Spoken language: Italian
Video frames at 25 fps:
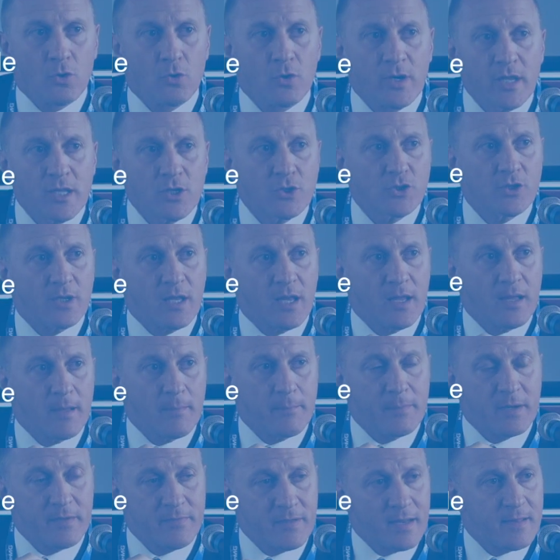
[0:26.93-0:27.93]

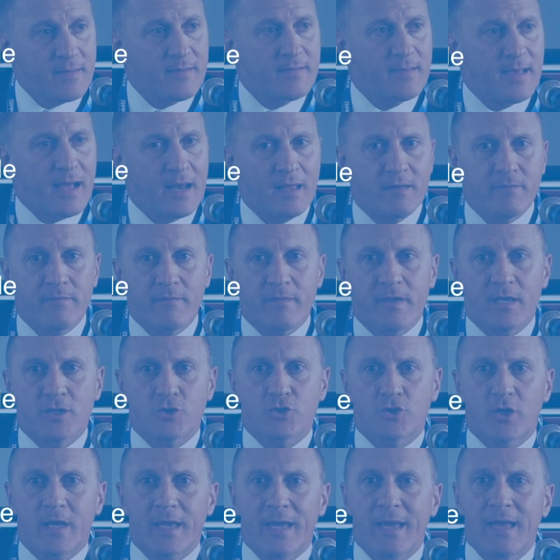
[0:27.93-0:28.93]
L'origine preferenziale
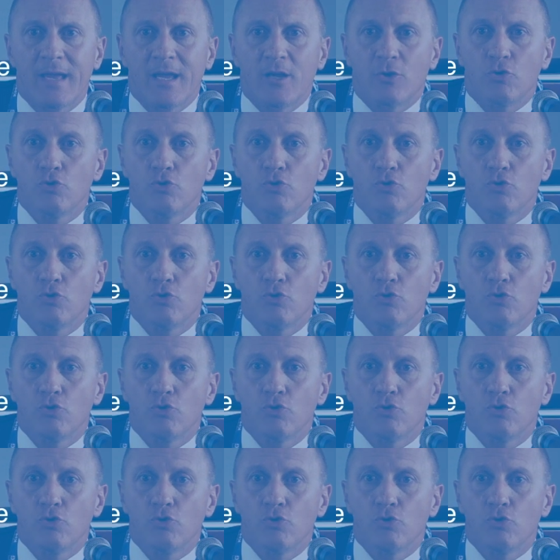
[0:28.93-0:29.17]
invece